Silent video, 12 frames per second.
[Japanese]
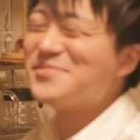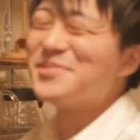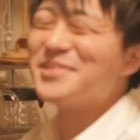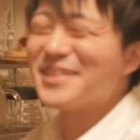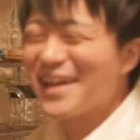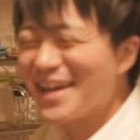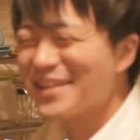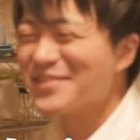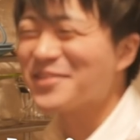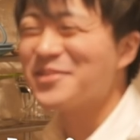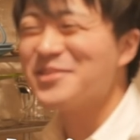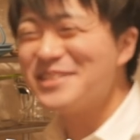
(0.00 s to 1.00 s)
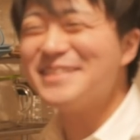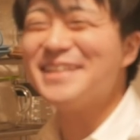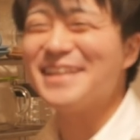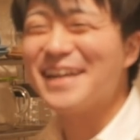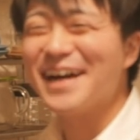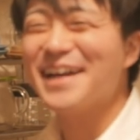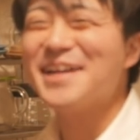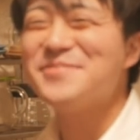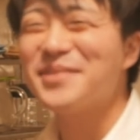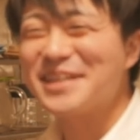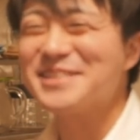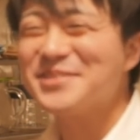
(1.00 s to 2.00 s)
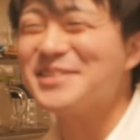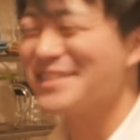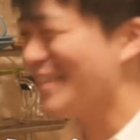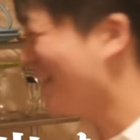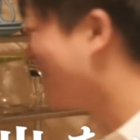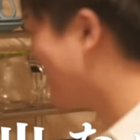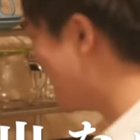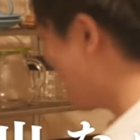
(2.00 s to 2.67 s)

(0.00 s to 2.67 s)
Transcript: もうね、あの、この時期、洗い物がすごい辛いんです